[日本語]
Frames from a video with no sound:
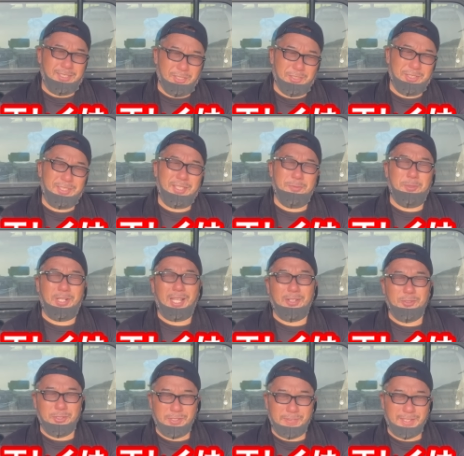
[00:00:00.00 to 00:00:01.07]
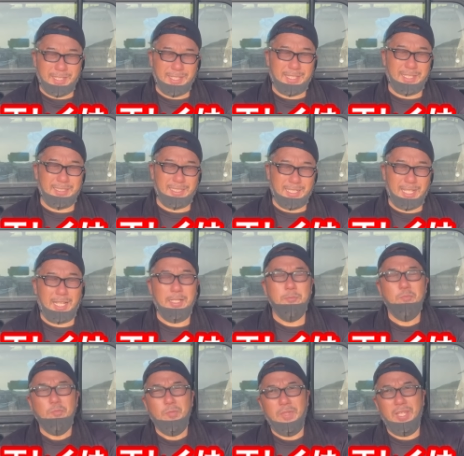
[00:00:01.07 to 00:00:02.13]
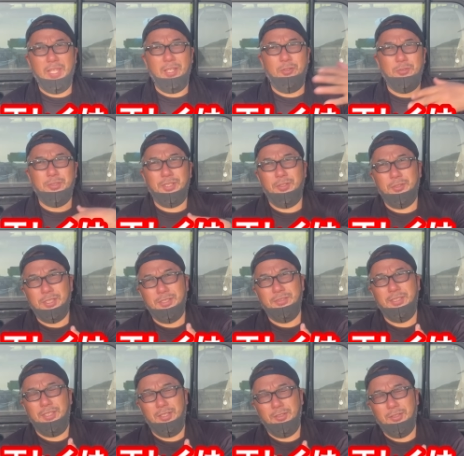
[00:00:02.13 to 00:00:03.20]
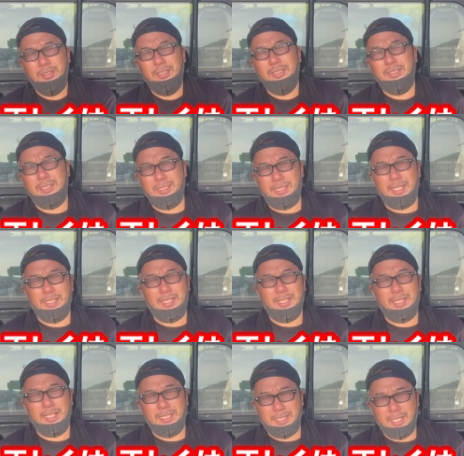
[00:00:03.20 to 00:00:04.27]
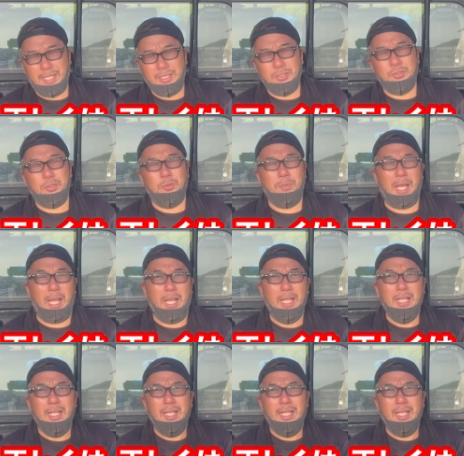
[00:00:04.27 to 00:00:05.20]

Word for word: と言っても過言ではない方が、えー、お昼に来ていただいてちょっとまあ、